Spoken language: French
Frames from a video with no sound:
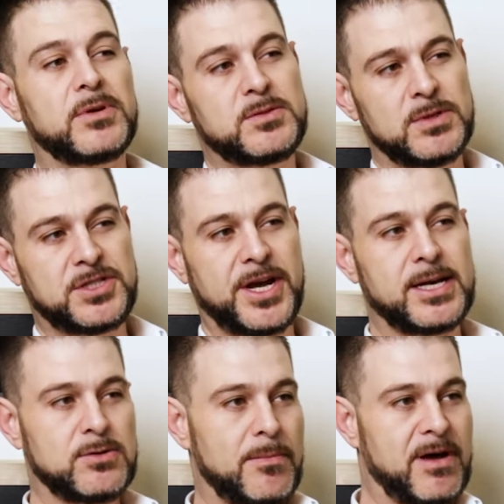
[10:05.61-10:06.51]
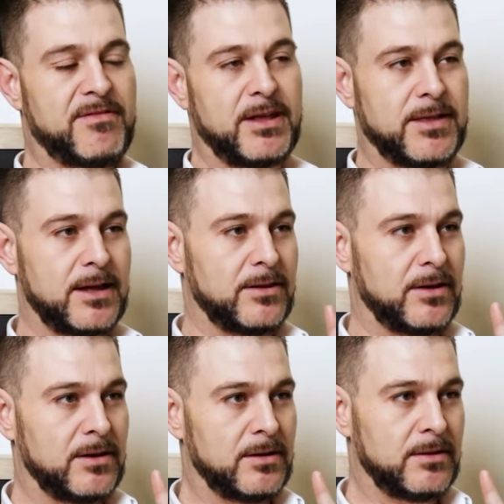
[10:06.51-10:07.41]
Dis-moi si j'ai raison après 20 ans
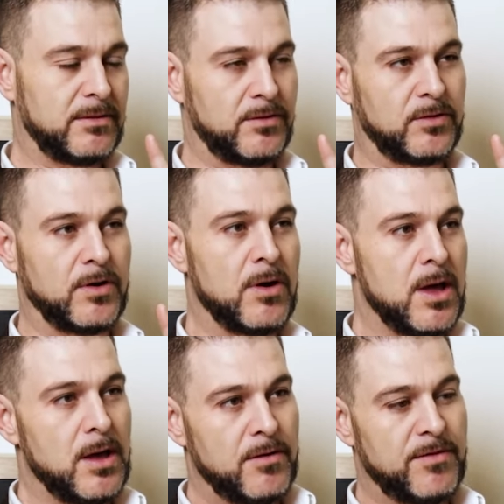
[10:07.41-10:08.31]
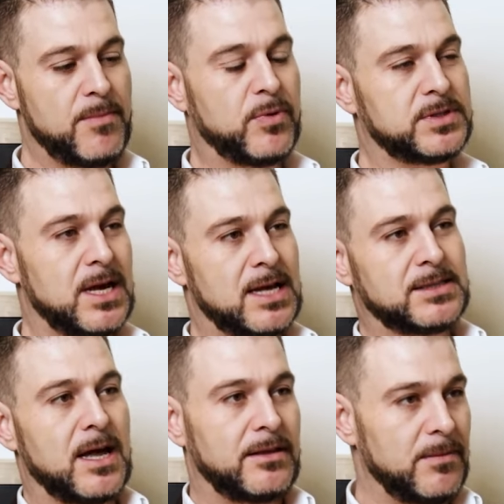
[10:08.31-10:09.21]
de déduction. 20 à la
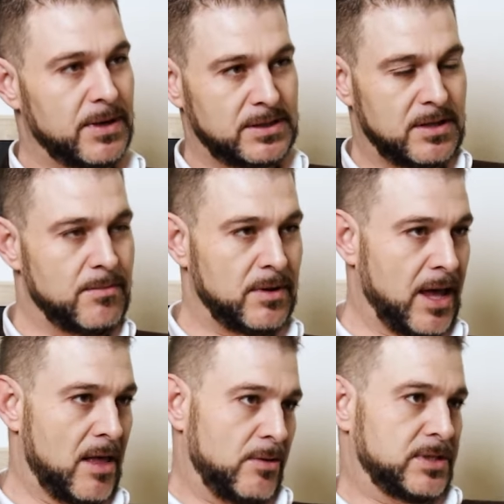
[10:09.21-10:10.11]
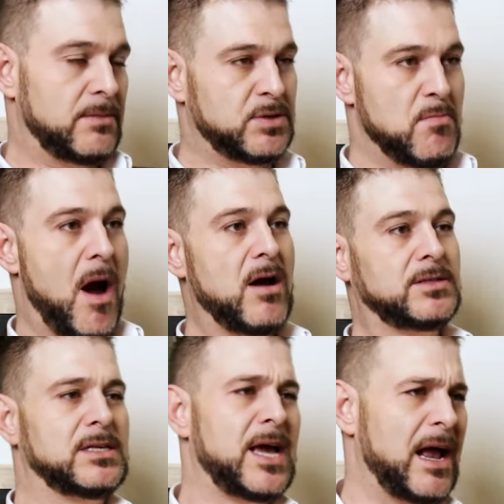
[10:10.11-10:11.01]
santé, parce que si tu as 42 ans, tu meurs,
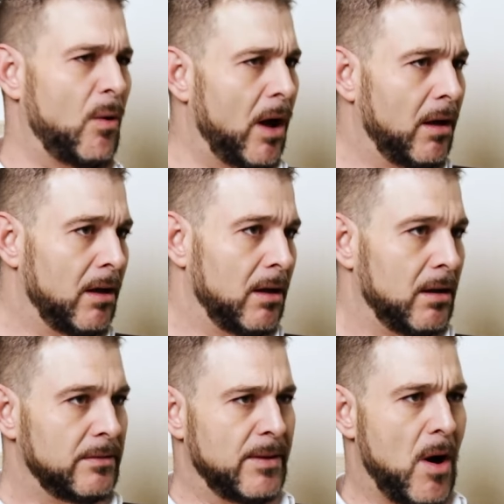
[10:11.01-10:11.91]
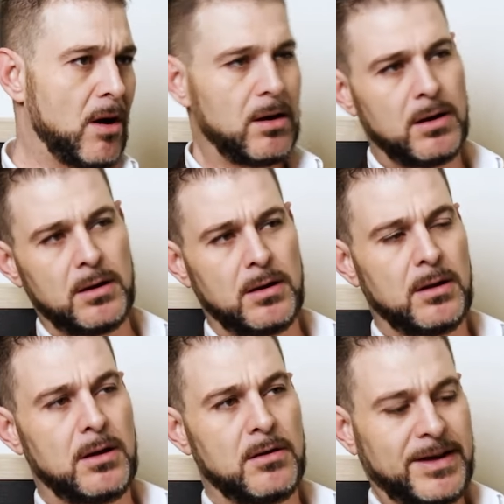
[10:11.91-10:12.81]
ça sert à quoi? T'es mort.
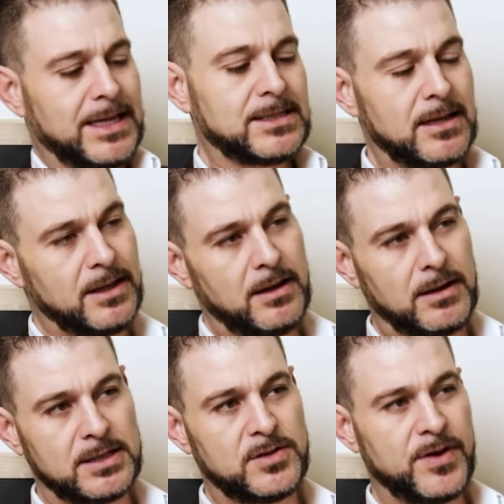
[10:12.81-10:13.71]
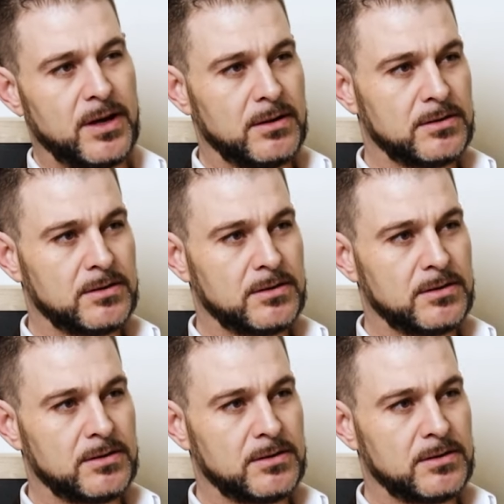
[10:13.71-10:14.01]
Fait que ta santé, qu'est-ce que tu fais?